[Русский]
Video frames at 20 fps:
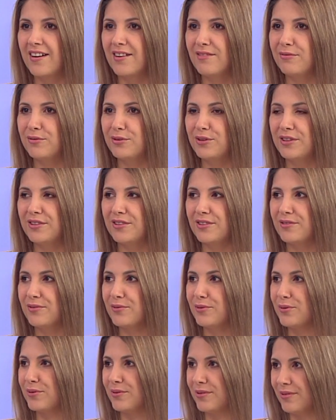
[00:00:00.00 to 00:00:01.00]
как вот
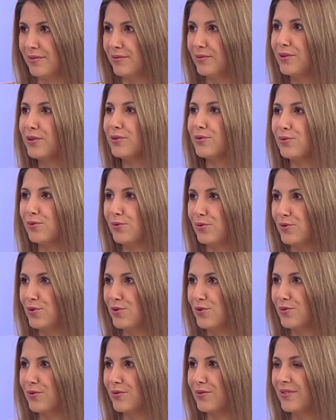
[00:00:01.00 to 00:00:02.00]
этот вот, вот эту
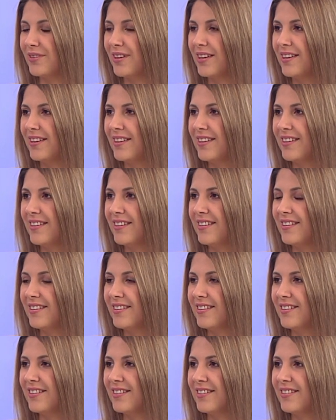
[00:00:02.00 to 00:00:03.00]
точку.
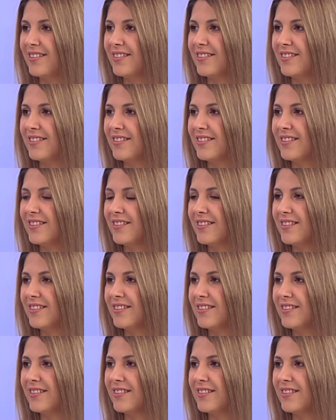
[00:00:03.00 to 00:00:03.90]
Да, потому что, ну,